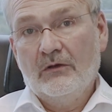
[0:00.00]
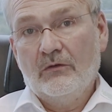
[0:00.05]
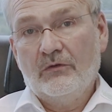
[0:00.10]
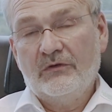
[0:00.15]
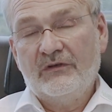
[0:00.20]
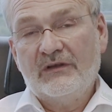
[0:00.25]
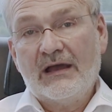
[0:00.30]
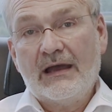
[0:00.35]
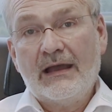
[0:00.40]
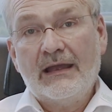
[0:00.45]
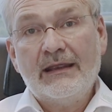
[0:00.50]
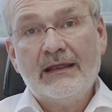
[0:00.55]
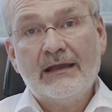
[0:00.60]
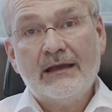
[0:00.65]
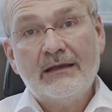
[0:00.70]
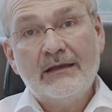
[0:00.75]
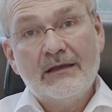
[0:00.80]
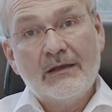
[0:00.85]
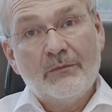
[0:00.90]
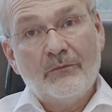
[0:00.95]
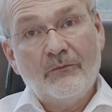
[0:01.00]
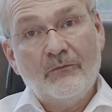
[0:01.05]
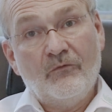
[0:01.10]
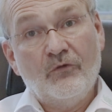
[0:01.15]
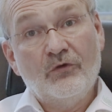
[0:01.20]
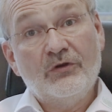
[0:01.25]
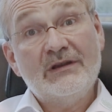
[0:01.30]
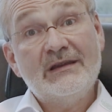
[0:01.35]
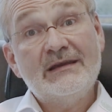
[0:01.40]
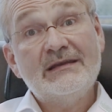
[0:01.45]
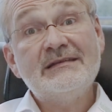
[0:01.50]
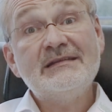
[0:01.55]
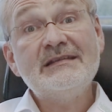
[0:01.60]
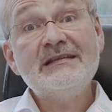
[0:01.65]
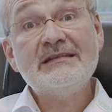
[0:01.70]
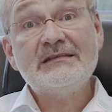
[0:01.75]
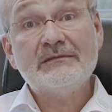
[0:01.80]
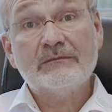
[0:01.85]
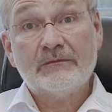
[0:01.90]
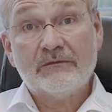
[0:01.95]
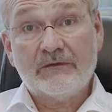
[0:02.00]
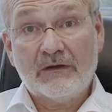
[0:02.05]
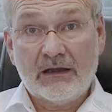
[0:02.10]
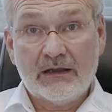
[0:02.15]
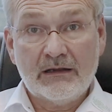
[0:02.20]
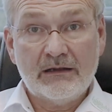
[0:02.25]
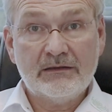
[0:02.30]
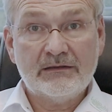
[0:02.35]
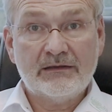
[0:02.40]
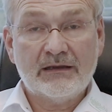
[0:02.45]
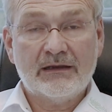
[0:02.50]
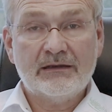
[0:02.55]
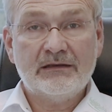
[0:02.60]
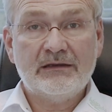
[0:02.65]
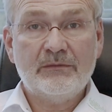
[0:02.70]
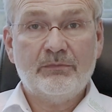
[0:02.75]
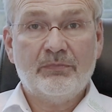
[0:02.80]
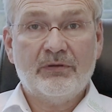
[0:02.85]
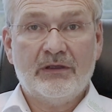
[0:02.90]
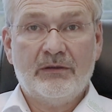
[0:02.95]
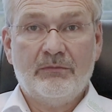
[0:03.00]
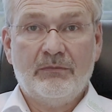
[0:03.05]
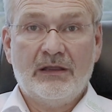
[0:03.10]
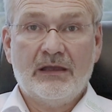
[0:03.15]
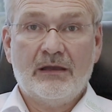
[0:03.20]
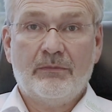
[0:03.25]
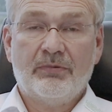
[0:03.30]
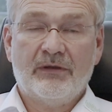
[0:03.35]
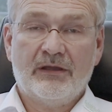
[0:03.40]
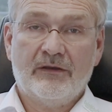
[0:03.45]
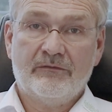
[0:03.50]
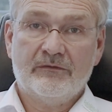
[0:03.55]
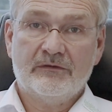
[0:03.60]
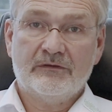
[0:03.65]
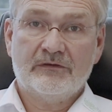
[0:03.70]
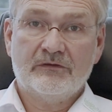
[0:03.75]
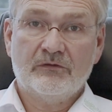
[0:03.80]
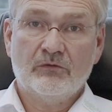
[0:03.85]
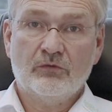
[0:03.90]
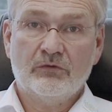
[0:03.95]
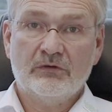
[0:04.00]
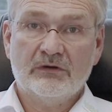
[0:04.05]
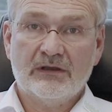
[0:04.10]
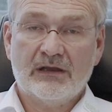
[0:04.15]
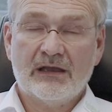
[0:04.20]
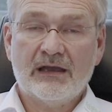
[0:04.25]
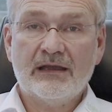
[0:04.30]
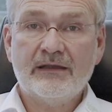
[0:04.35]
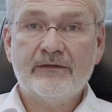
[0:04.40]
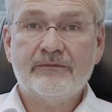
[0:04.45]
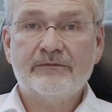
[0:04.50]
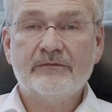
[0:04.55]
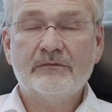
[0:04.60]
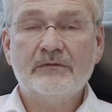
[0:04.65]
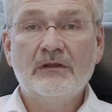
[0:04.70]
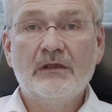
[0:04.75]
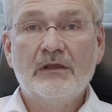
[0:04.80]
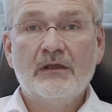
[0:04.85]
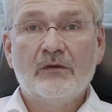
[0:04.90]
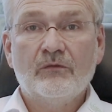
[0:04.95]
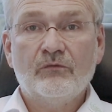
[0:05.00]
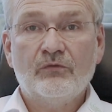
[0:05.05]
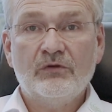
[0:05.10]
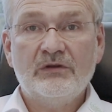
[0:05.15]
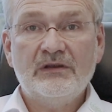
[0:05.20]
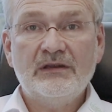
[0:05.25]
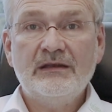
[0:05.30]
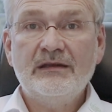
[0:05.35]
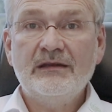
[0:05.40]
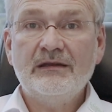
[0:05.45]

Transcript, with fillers: Und daher würde in diesem Fall dann die Primärprävention greifen für die,